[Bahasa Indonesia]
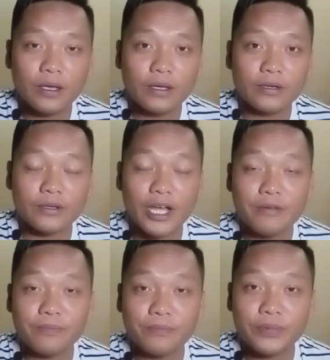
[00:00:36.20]

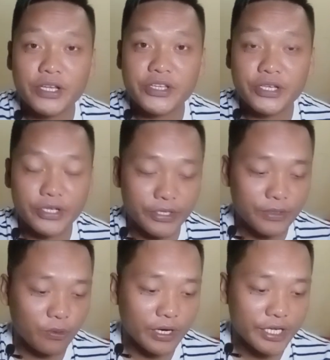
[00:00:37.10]
Naib Presiden
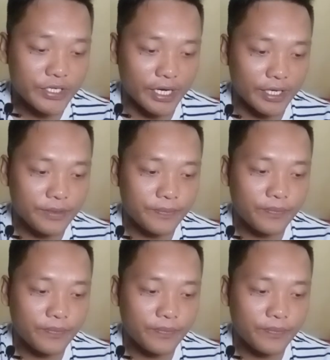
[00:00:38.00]
Warisan